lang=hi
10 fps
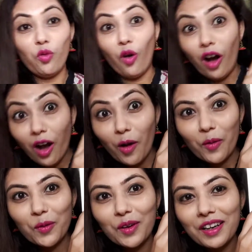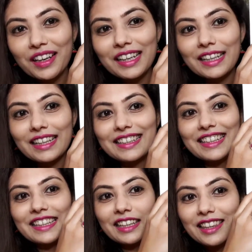वाओ ये
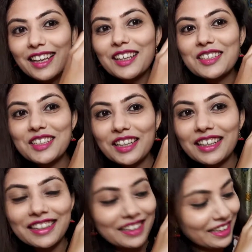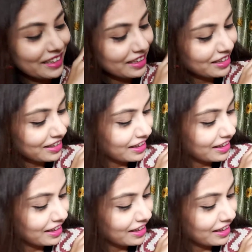कितना अच्छा लग रहा है ना